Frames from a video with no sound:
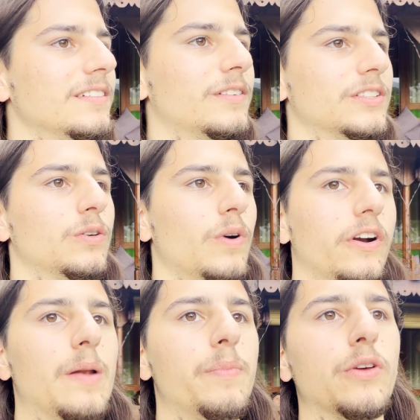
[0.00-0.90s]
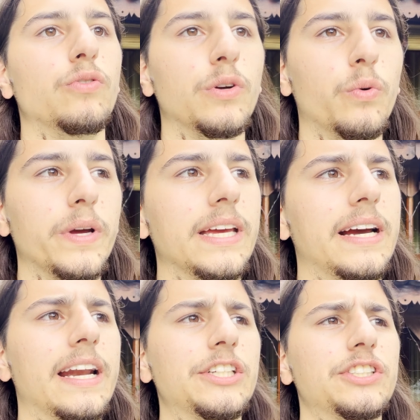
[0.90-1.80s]
Questo qua non è il periodo in cui
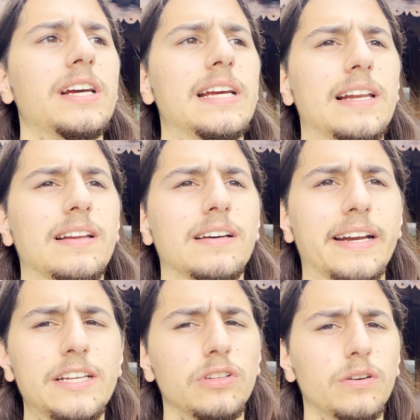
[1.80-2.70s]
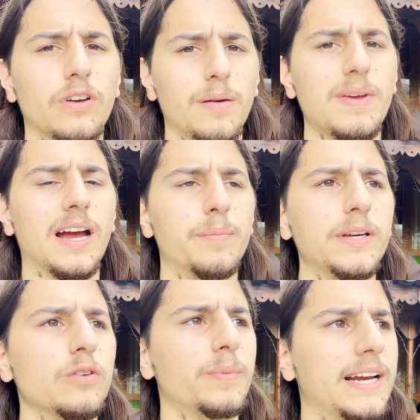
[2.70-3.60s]
cresce il riso, da quello che abbiamo
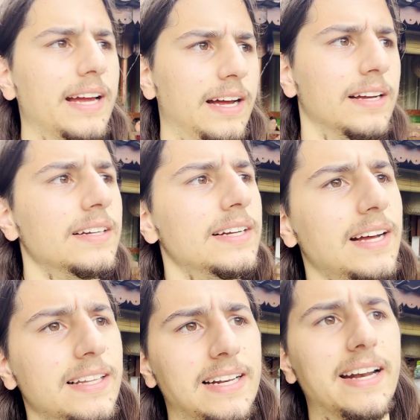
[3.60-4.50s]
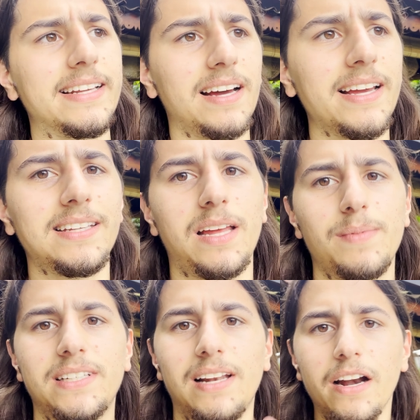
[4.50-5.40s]
capito, perché nelle risaie sei
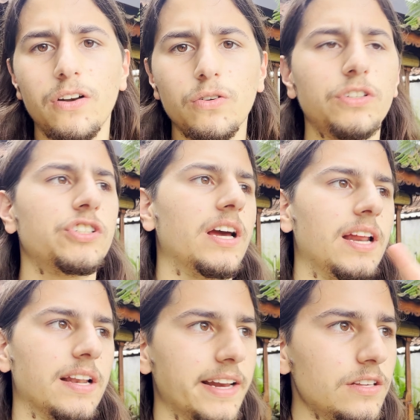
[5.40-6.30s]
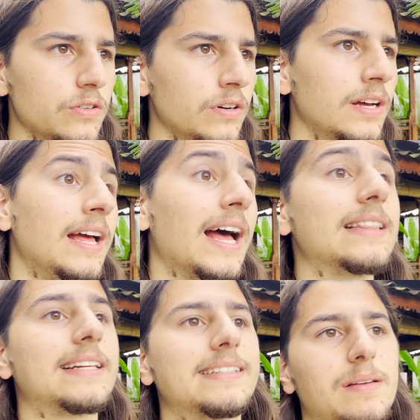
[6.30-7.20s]
mesi l'anno c'è il riso,
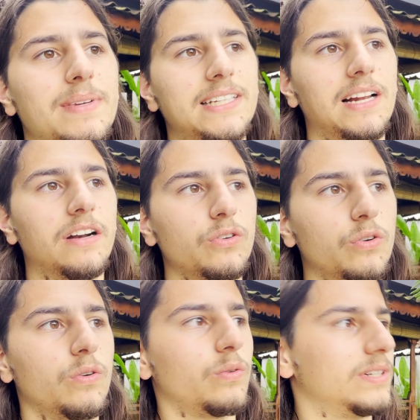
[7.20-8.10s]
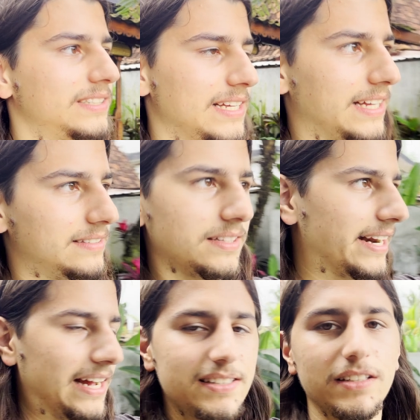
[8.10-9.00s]
altri sei mesi l'anno queste
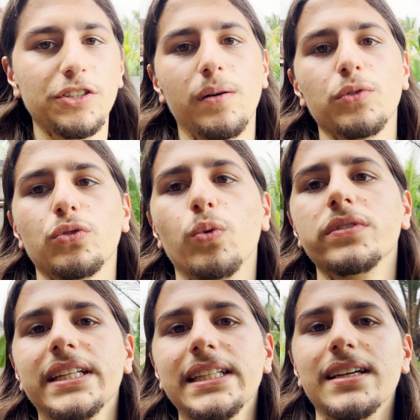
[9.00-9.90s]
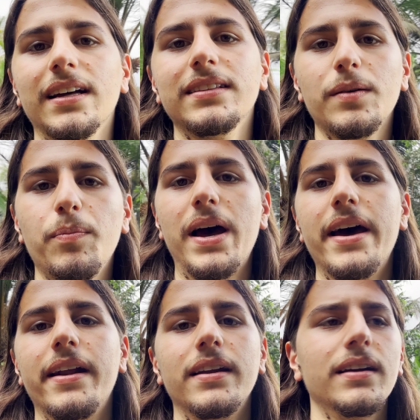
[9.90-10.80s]
terrazze, diciamo, sono utilizzate
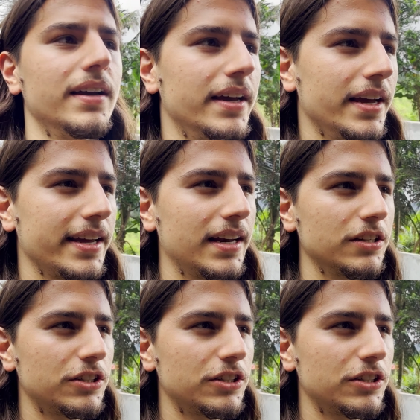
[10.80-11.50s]
per il